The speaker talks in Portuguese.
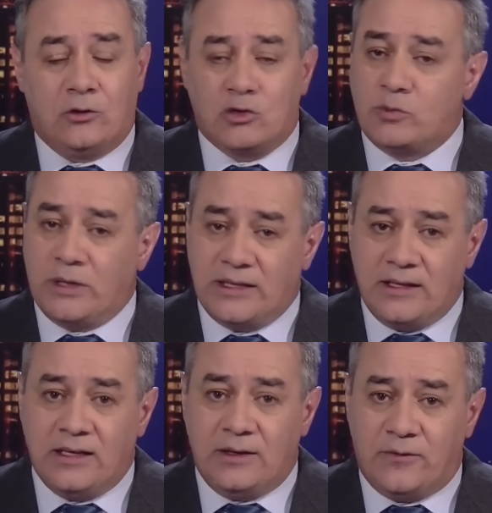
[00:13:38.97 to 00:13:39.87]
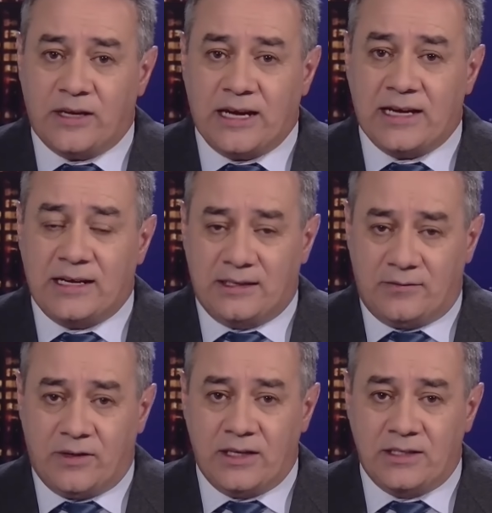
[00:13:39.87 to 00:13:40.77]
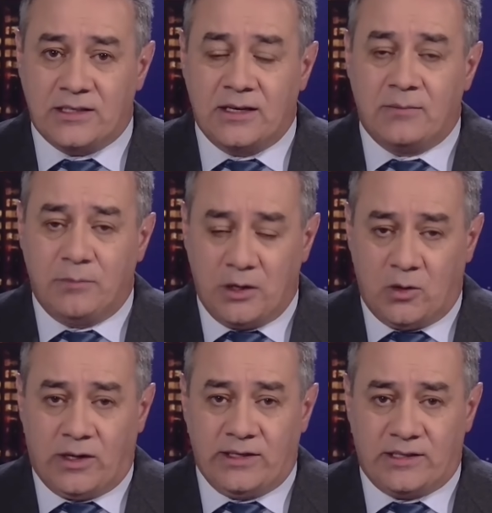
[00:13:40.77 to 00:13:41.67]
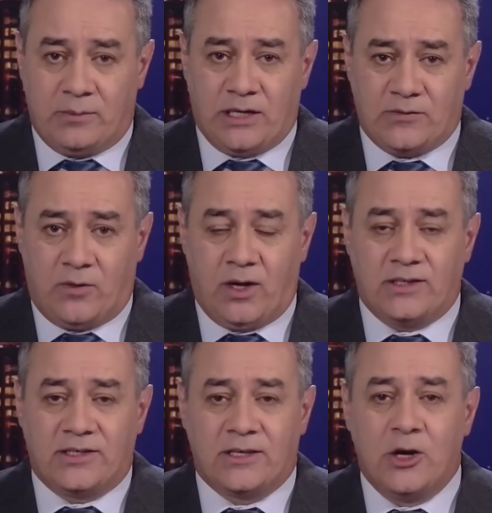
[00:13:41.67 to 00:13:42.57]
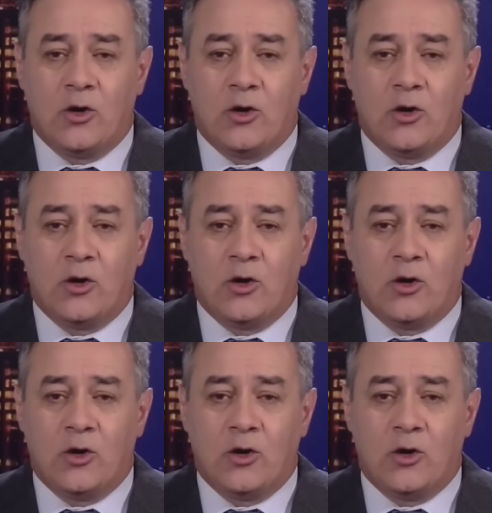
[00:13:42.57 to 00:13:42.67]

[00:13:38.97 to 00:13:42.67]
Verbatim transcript: nos manter e ficar cada vez melhores e mais fortes.